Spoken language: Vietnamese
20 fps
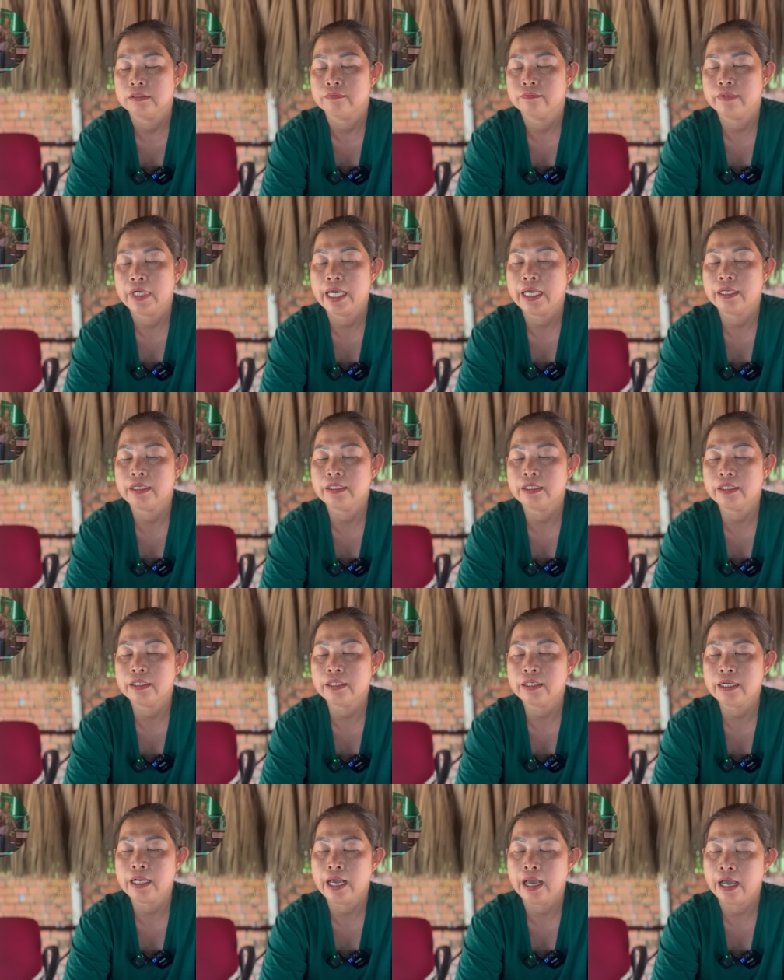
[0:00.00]
ven
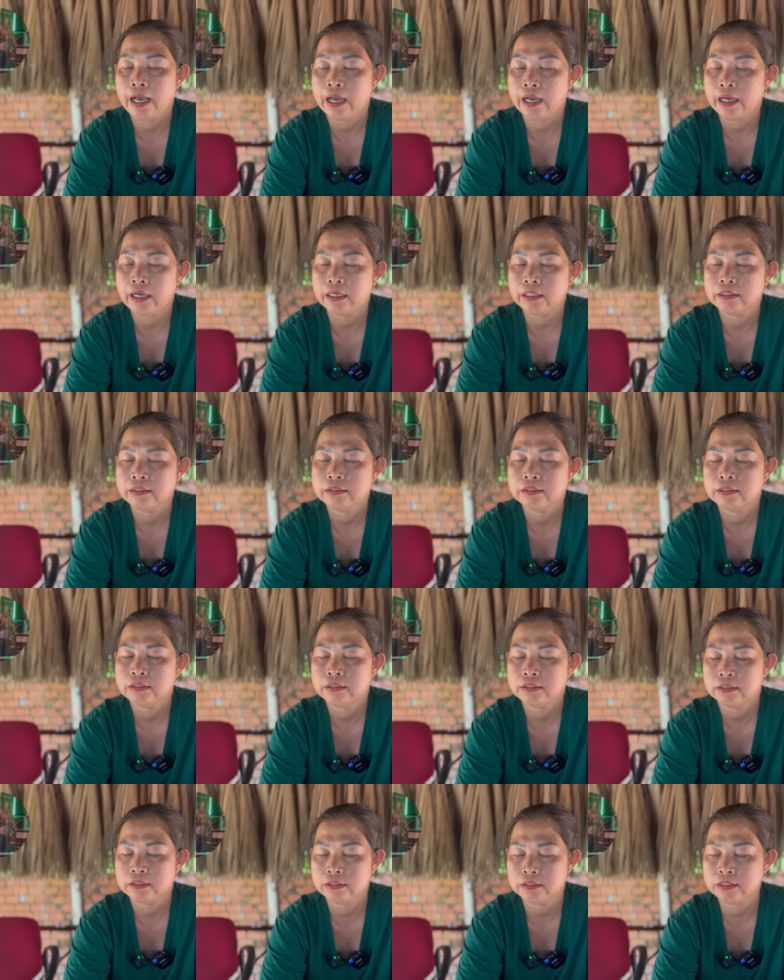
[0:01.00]
á, là
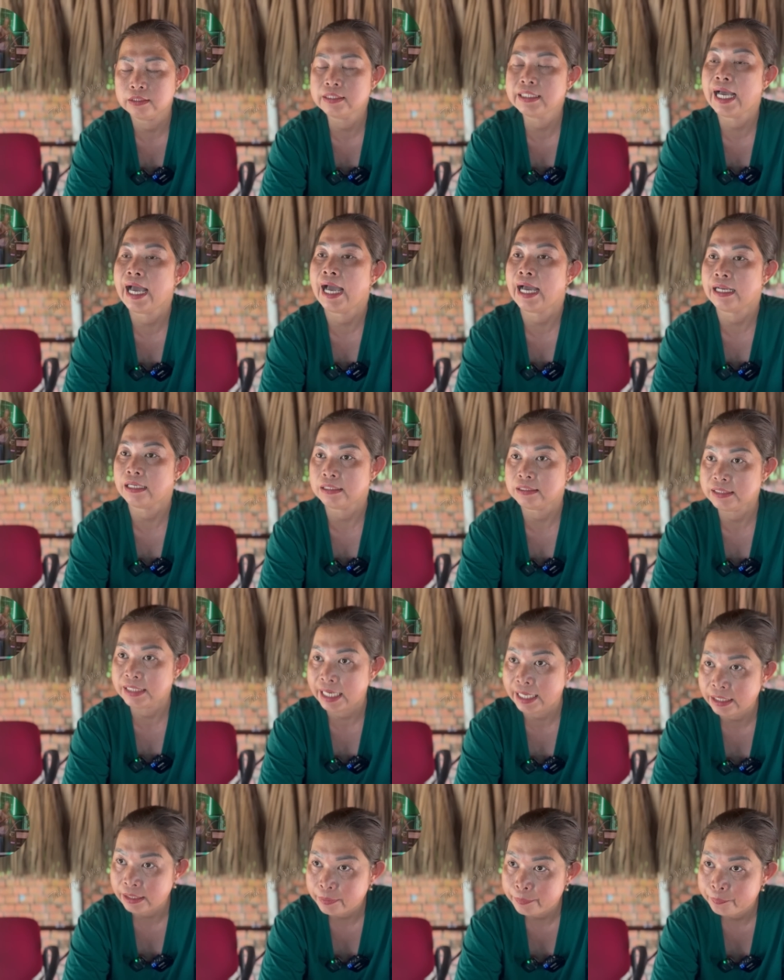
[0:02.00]
nửa tà nửa
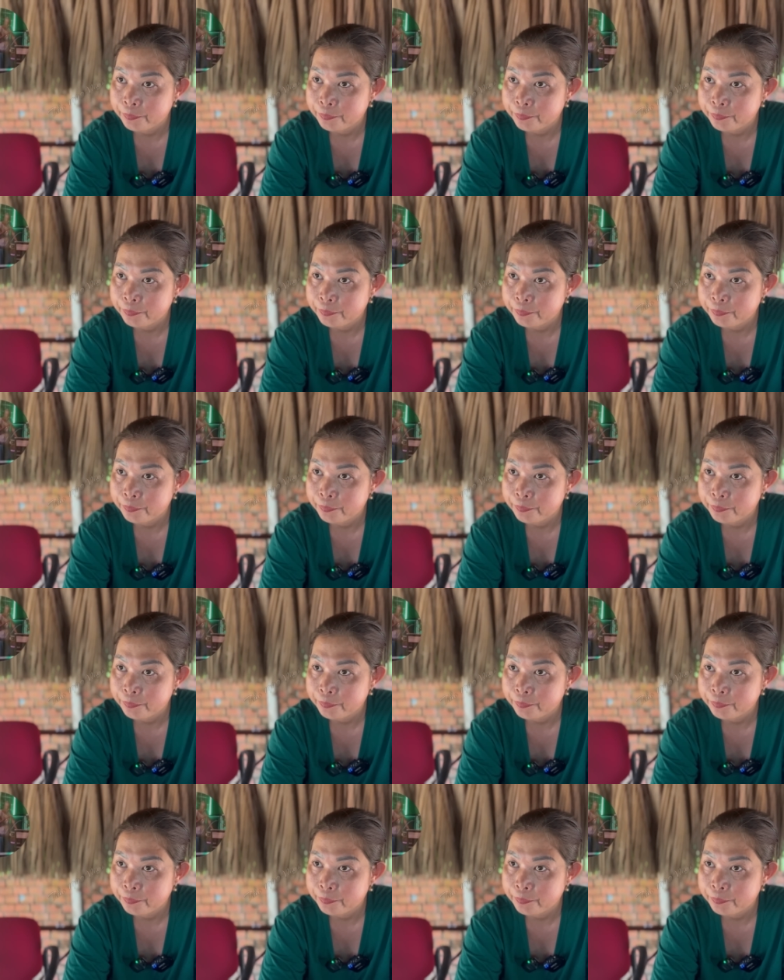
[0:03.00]
chánh